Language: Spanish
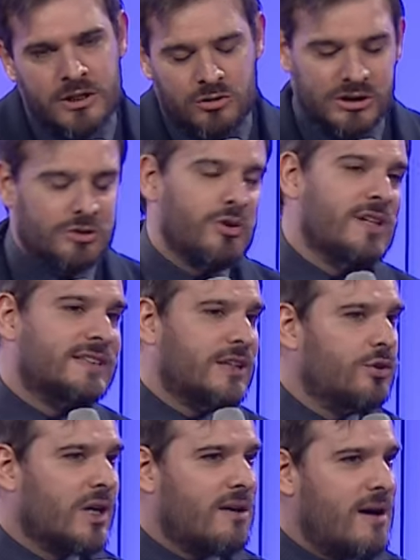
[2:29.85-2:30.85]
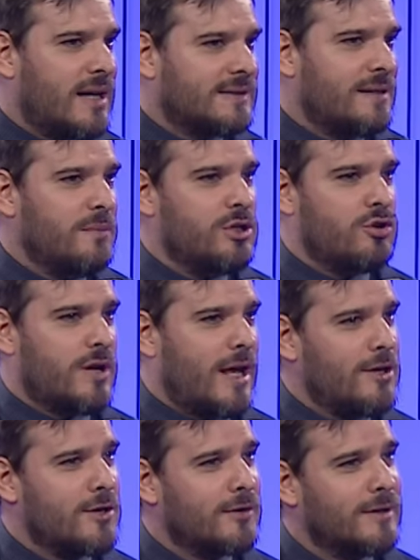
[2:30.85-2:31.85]
No te estoy diciendo que vas a ser
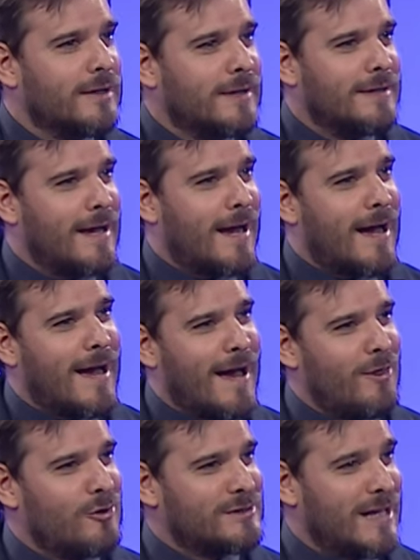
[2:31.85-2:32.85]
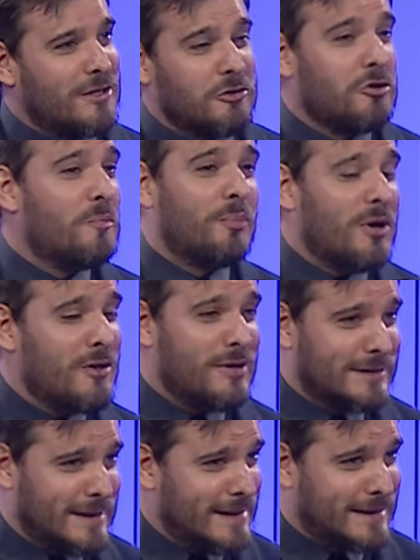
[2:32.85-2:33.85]
millonario de acá a dos años, no puedo
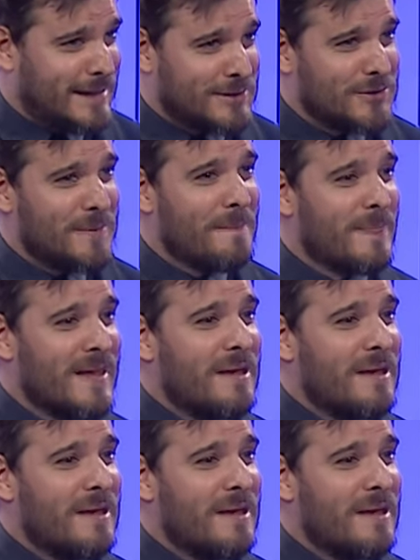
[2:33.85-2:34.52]
decirte eso,